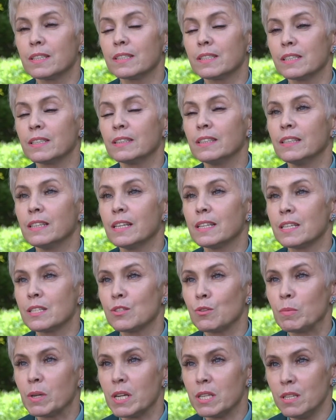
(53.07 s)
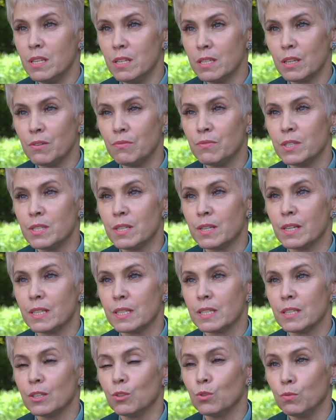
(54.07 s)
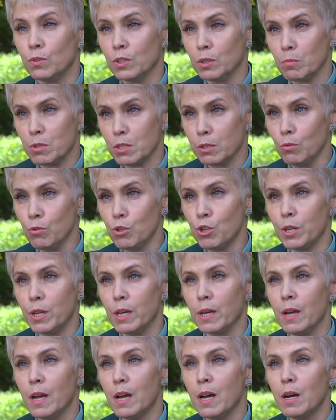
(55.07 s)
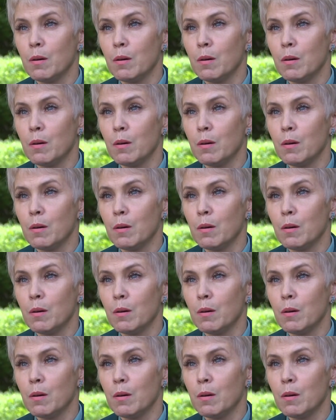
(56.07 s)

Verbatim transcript: законодательством Российской Федерации, то в этом случае